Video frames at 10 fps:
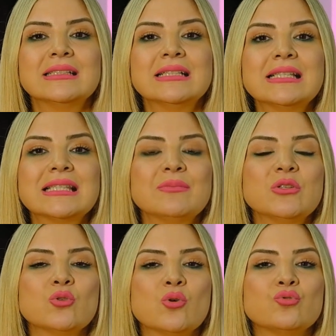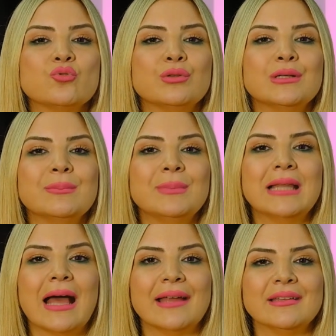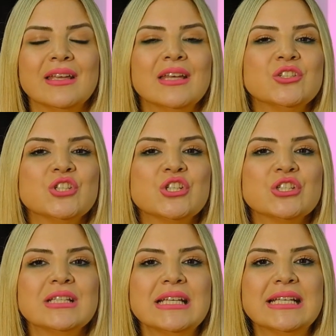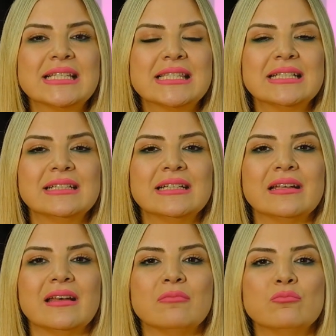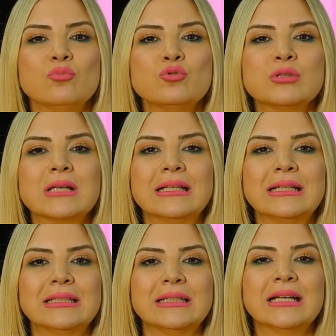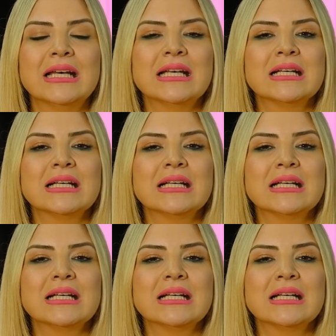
tılsımlı sözcükleri bilen, çeşitli iksirleri, muskaları,